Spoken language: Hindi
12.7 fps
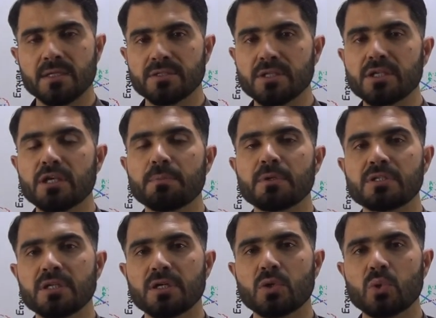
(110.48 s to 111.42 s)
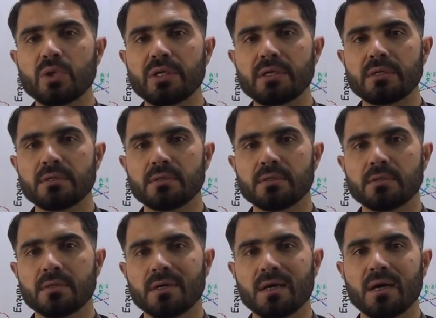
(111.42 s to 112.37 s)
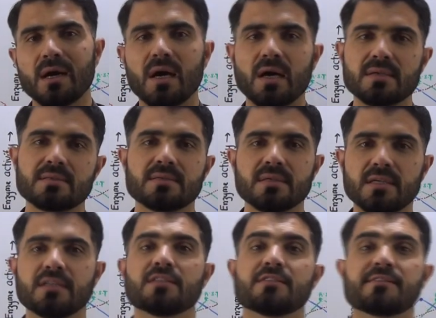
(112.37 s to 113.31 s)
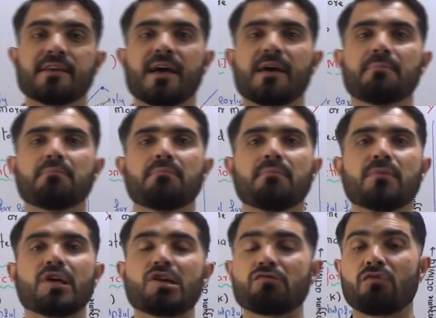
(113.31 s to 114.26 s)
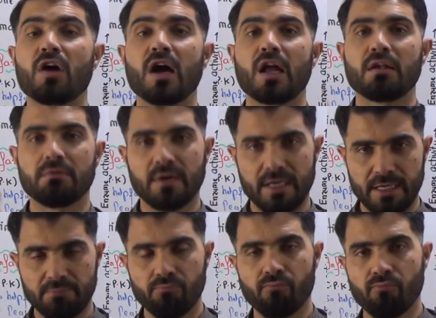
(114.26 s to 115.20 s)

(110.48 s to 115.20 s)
जिनके पीछे कोई ख़ास इंजाइम इन्वॉल्व है